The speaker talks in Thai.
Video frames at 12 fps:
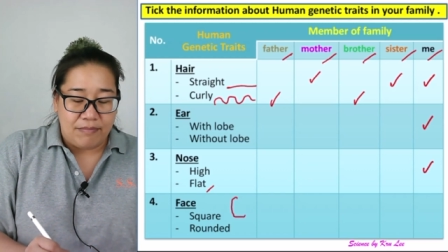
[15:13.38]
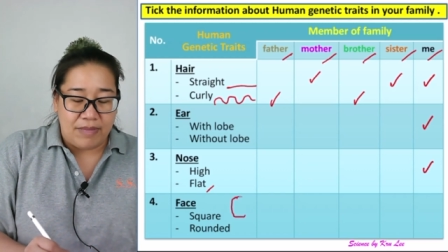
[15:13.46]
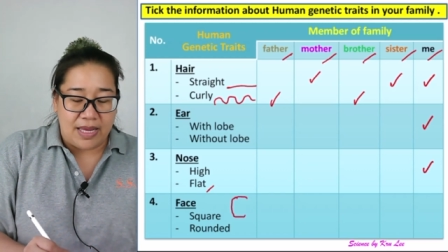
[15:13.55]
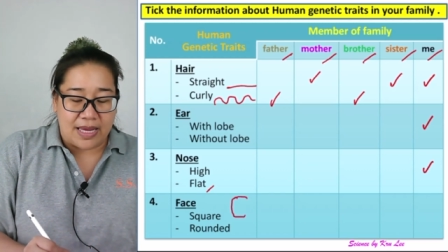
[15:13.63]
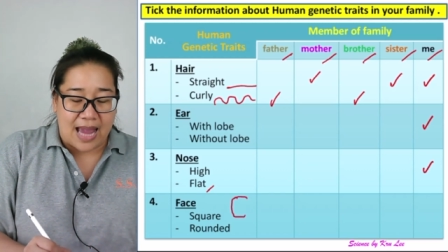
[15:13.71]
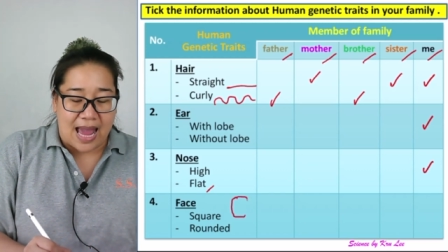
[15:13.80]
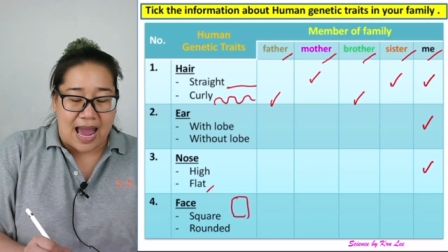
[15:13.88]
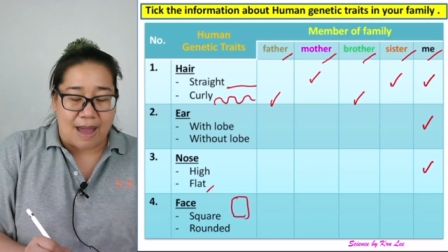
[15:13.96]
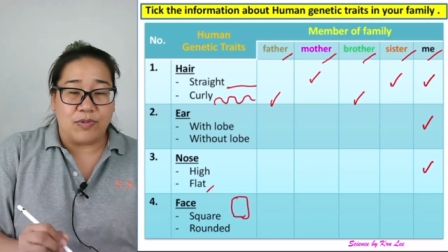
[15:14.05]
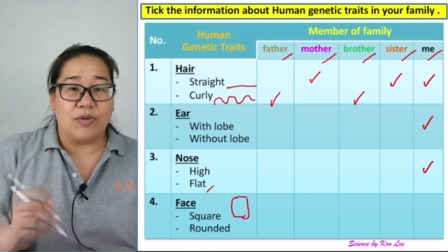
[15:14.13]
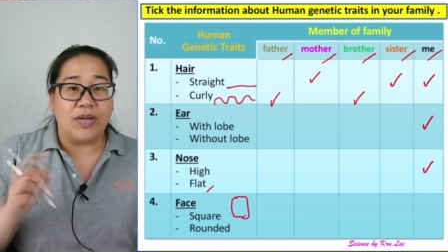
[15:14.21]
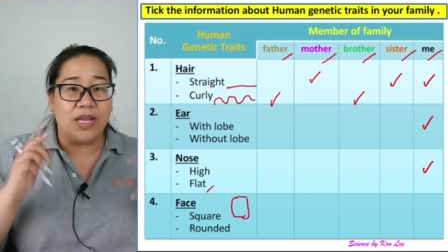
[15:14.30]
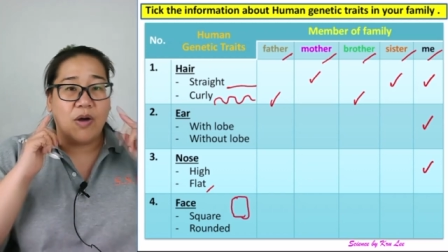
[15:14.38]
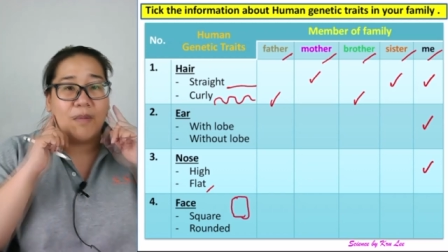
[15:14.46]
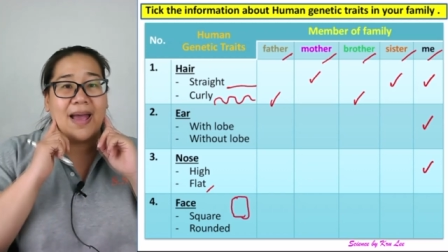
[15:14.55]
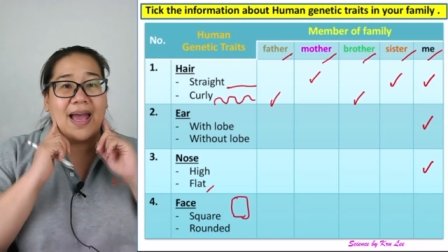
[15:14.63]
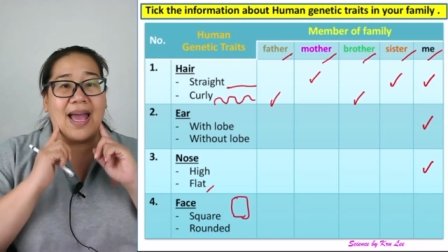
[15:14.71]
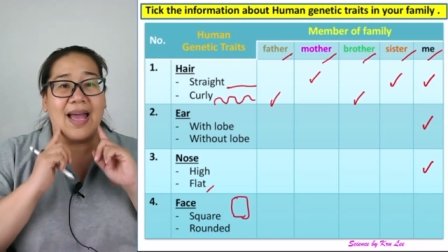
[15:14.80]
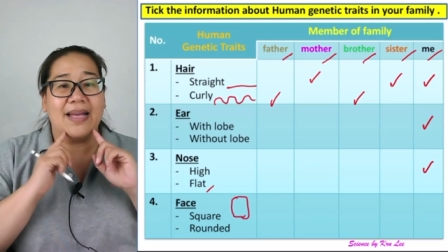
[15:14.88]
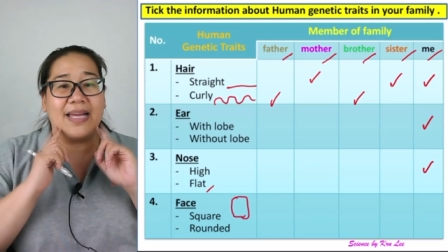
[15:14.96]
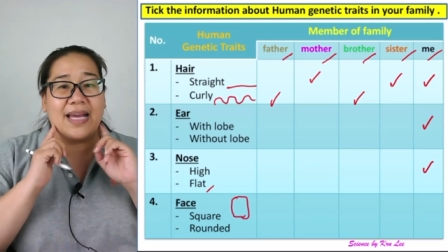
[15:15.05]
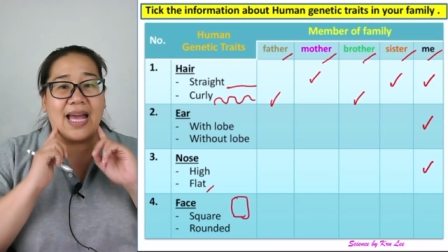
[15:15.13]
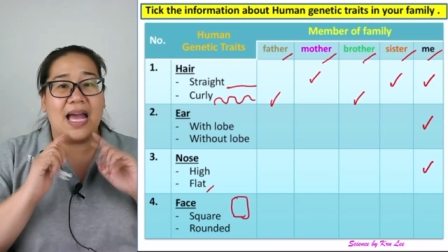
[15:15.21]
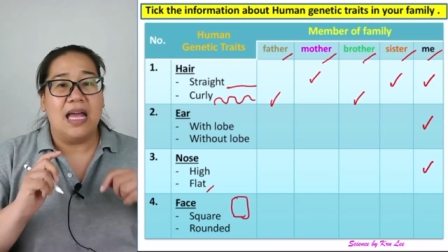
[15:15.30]
มีกามตรงนี้ออกมา
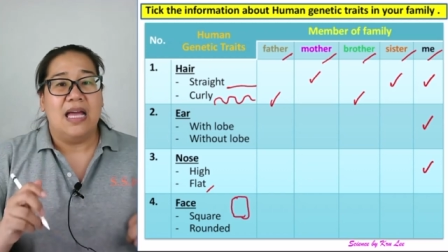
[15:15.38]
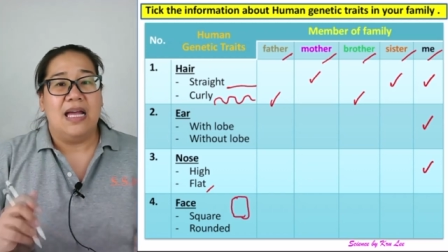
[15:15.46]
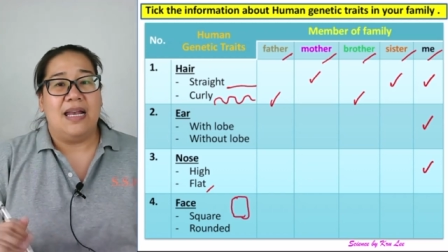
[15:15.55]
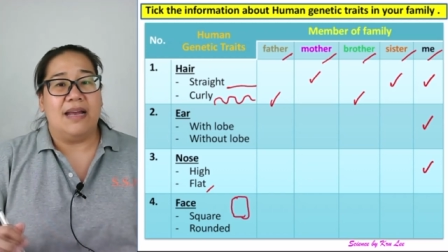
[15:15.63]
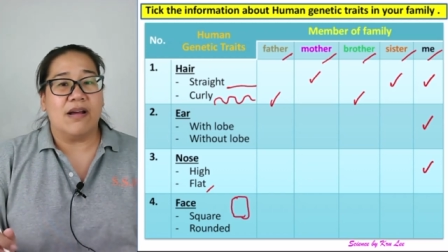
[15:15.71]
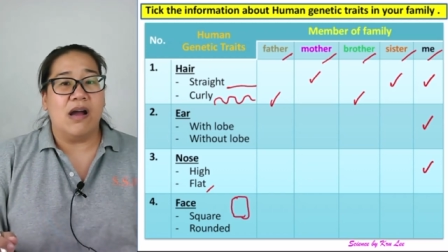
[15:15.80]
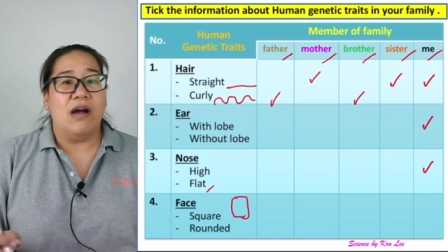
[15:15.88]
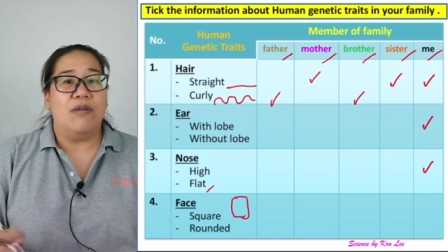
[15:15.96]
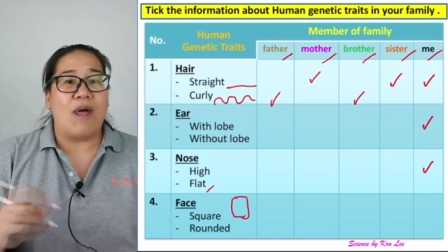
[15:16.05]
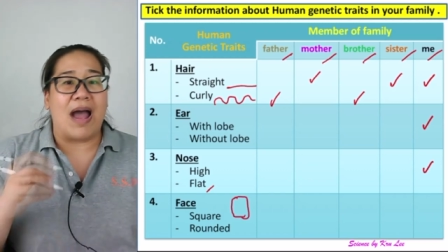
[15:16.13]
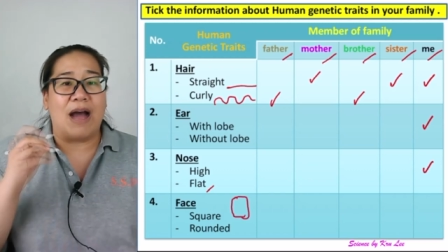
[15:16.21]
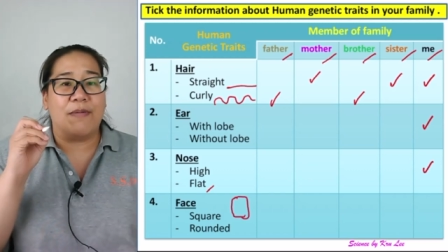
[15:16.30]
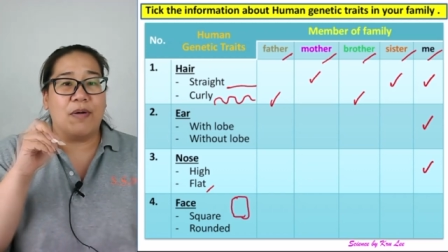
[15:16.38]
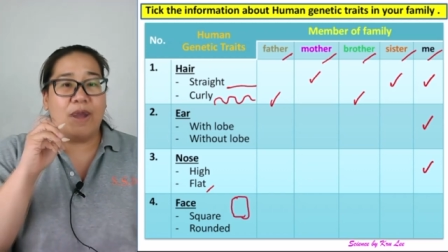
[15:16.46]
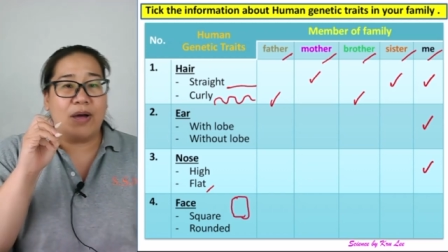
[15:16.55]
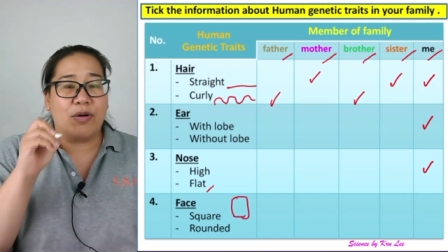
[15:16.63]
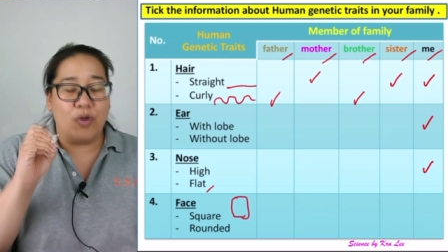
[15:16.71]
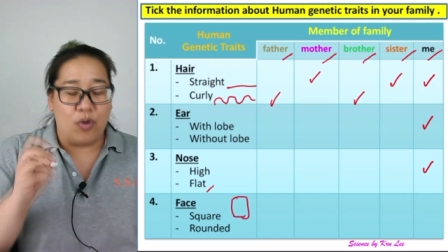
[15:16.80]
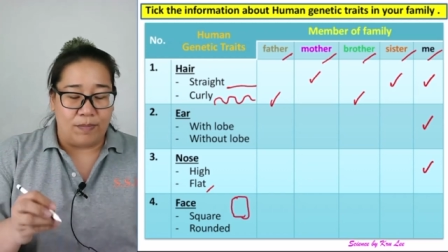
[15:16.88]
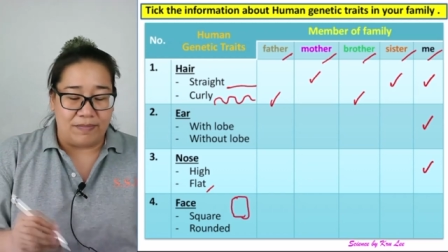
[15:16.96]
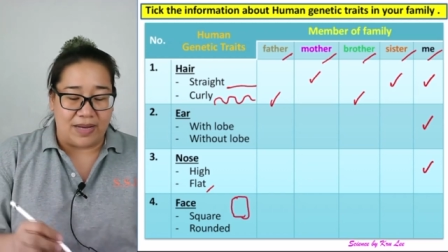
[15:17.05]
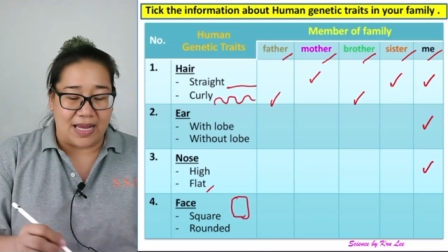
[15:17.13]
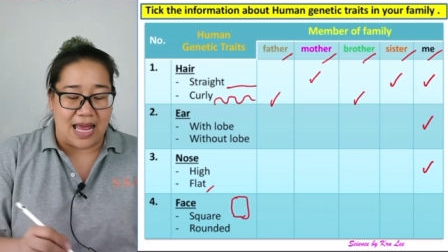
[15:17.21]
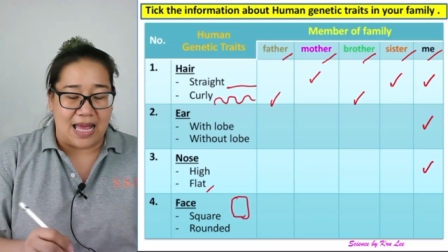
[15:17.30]
นะคะ แล้วก็ราวแปลว่ากลม
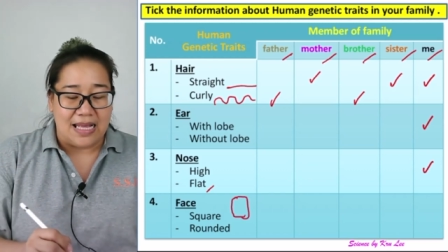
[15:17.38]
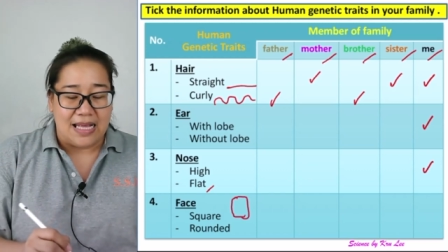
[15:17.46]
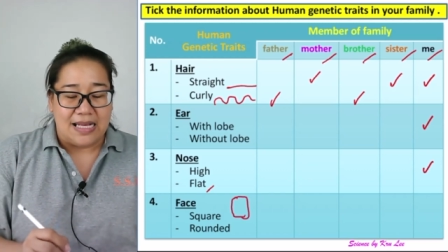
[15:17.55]
นะคะ